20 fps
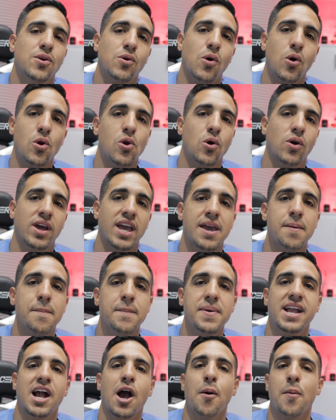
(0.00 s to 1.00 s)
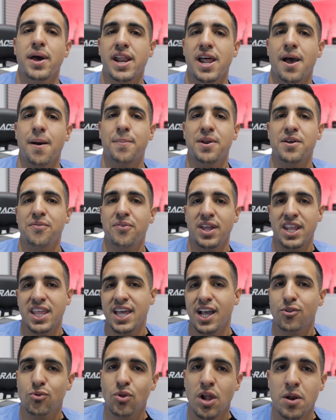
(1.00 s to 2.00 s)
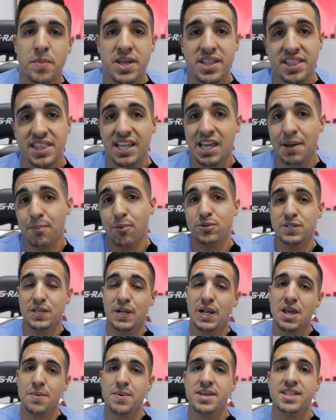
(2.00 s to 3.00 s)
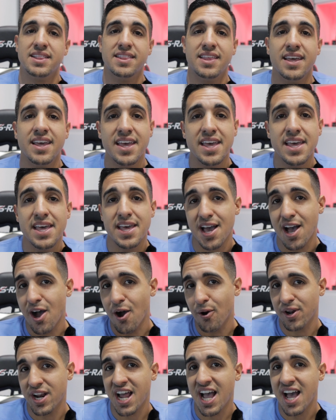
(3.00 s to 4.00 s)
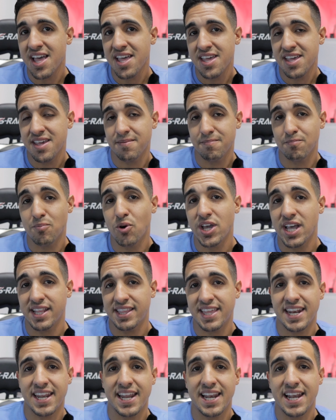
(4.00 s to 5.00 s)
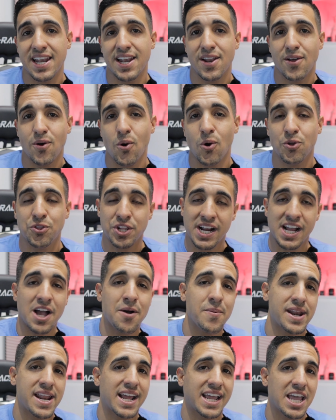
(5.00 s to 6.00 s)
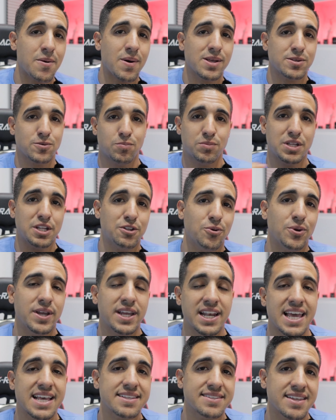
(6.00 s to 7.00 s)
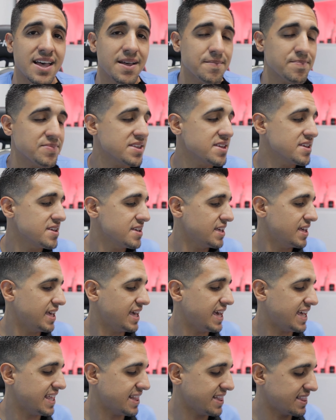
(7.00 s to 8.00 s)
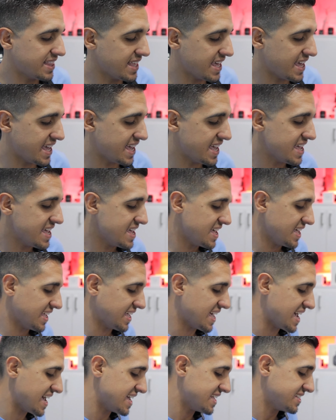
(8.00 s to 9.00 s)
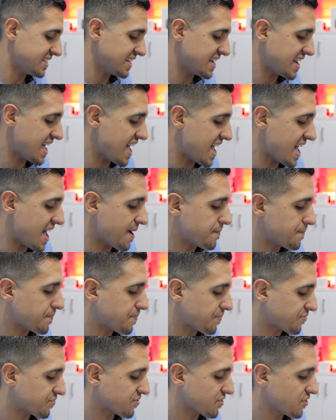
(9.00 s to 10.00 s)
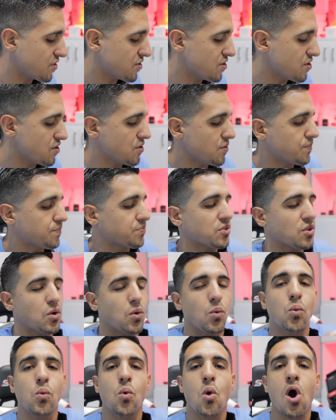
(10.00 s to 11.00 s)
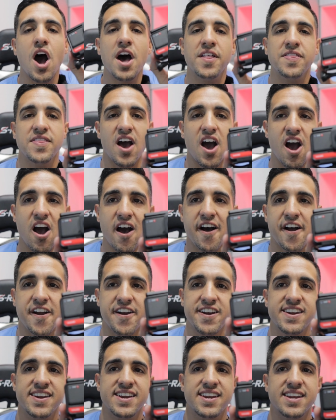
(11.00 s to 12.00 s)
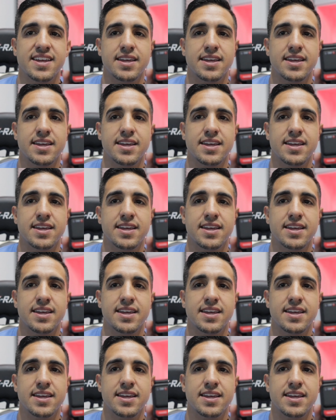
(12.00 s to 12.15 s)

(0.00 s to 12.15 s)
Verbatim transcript: Con lo que es mi cámara preferida actualmente, que posiblemente ahora voy a tener otra cámara que va a sustituir esa, este, que es la One R,